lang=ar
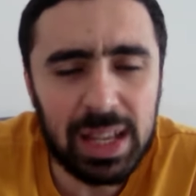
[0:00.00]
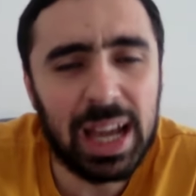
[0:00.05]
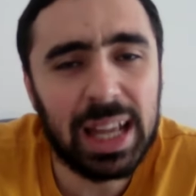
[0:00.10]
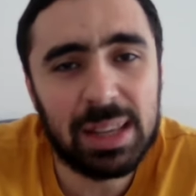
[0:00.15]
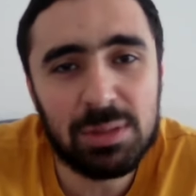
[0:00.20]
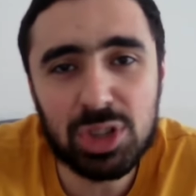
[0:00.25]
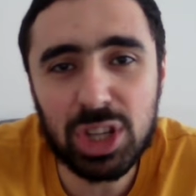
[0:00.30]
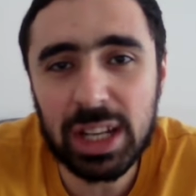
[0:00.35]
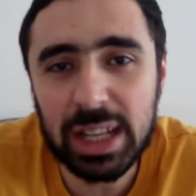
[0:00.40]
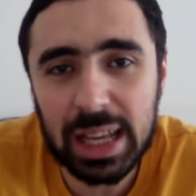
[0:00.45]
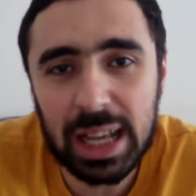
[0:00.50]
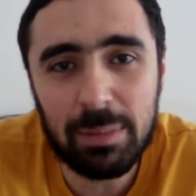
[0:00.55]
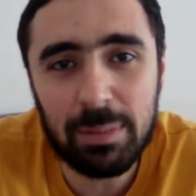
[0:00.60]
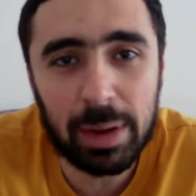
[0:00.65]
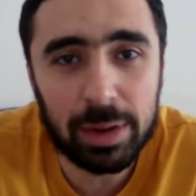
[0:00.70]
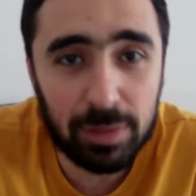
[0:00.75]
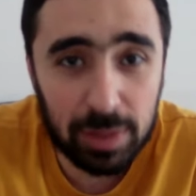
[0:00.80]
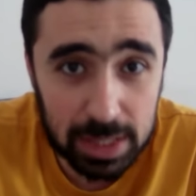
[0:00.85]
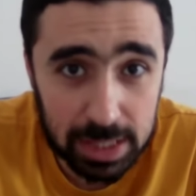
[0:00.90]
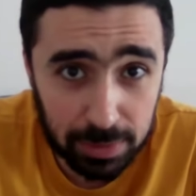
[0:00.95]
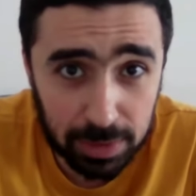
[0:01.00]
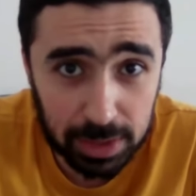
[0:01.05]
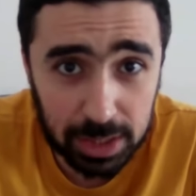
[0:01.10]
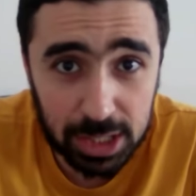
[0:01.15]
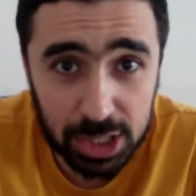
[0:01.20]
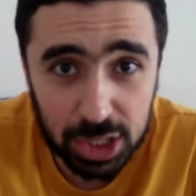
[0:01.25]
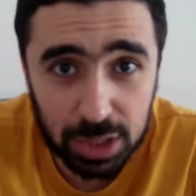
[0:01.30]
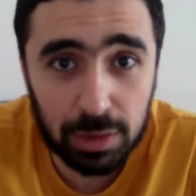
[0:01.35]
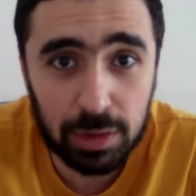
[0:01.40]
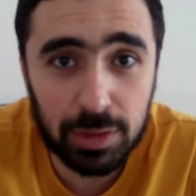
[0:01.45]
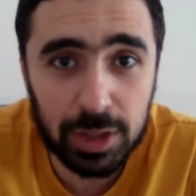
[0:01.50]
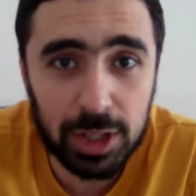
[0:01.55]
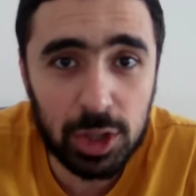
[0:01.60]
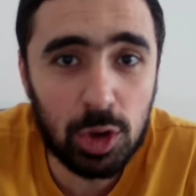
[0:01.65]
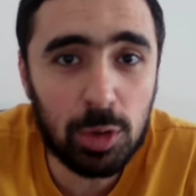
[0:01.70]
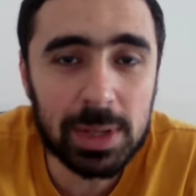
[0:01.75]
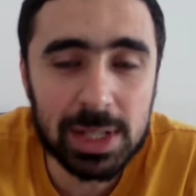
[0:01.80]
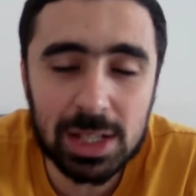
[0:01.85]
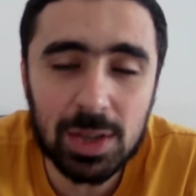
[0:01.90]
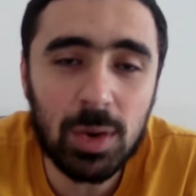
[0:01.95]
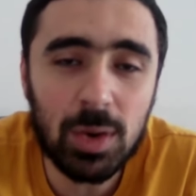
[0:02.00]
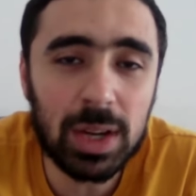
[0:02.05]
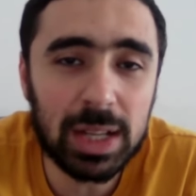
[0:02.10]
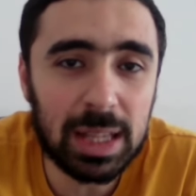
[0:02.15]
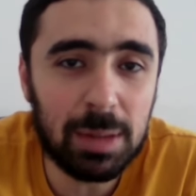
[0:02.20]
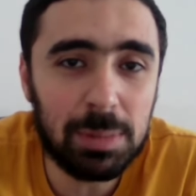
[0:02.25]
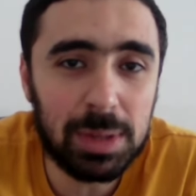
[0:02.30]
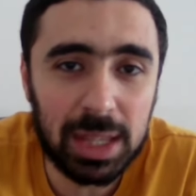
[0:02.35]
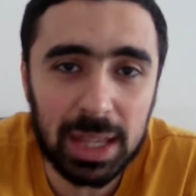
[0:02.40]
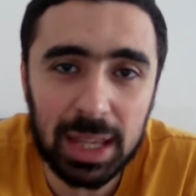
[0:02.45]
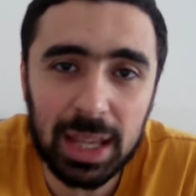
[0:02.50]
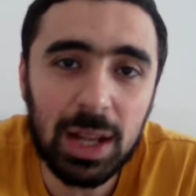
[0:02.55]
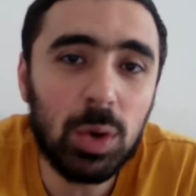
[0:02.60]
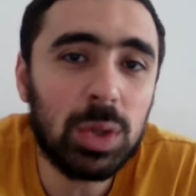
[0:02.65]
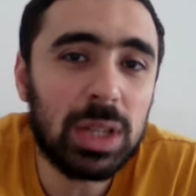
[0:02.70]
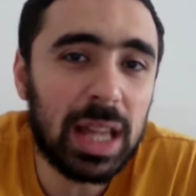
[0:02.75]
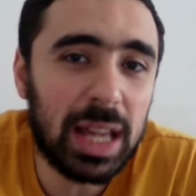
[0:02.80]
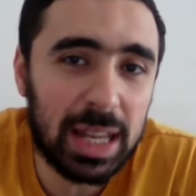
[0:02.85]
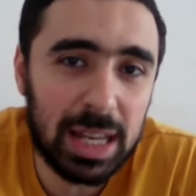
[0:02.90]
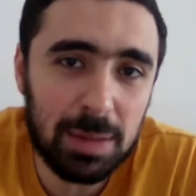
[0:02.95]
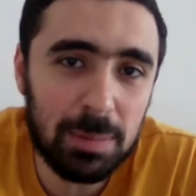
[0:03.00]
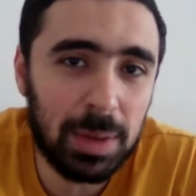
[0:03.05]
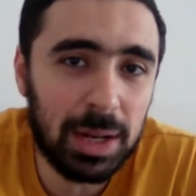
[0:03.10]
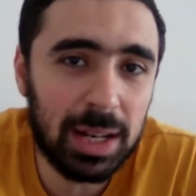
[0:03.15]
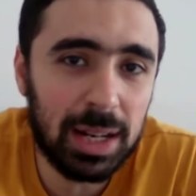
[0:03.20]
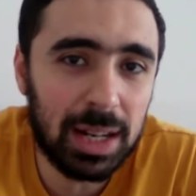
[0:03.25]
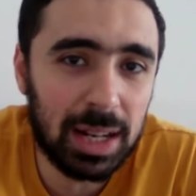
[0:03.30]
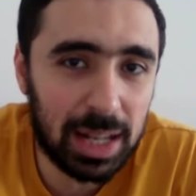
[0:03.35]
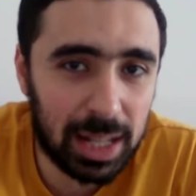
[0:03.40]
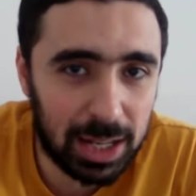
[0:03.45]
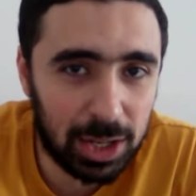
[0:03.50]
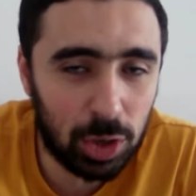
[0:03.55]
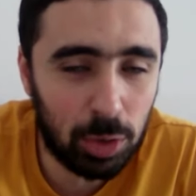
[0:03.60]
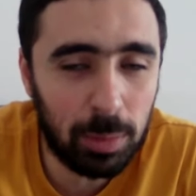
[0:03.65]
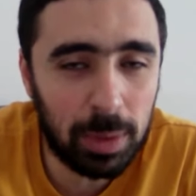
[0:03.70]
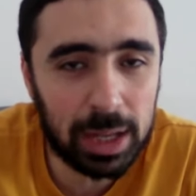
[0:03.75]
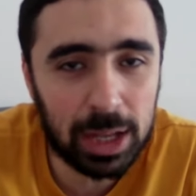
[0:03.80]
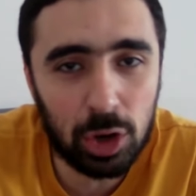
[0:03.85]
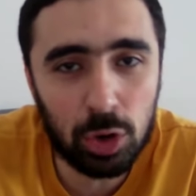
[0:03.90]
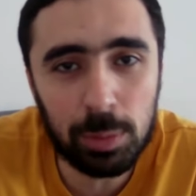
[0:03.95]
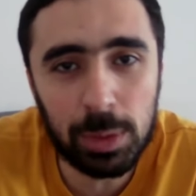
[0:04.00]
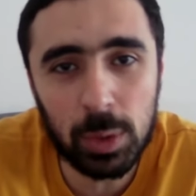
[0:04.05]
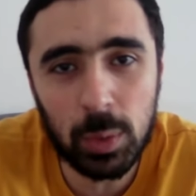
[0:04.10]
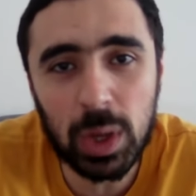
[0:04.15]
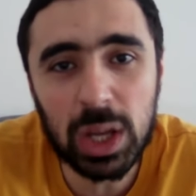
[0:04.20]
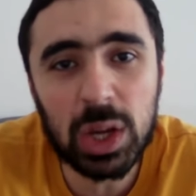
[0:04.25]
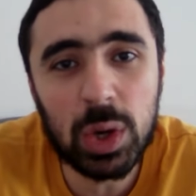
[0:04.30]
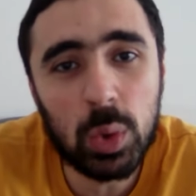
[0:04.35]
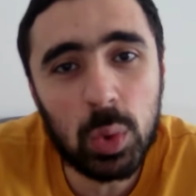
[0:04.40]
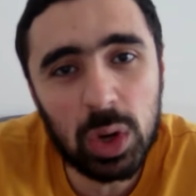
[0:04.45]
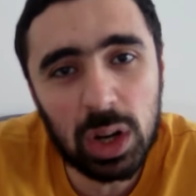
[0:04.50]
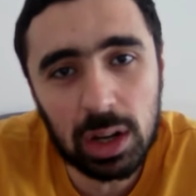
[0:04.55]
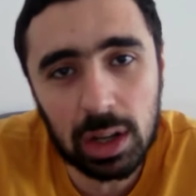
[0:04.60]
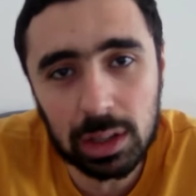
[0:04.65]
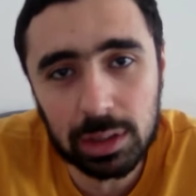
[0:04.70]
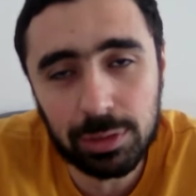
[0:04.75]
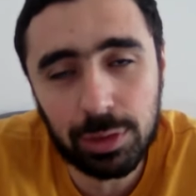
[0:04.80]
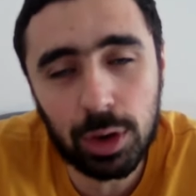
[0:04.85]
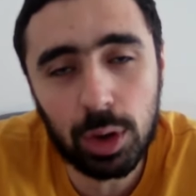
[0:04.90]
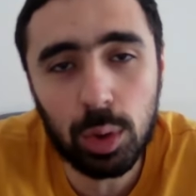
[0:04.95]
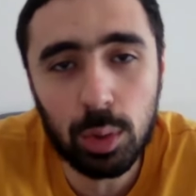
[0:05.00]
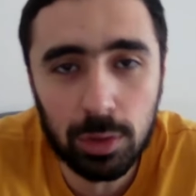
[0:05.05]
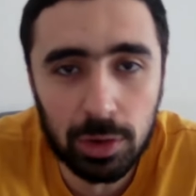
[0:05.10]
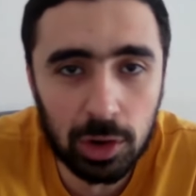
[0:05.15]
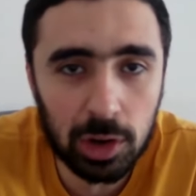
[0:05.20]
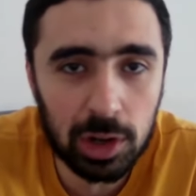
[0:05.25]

يعني مش هنتكلم عن فلسفه نيتشه في الفيديو بس هو كتاب تقيل وتقريبا لان هما كانوا بيوجهوه للاطفال وفور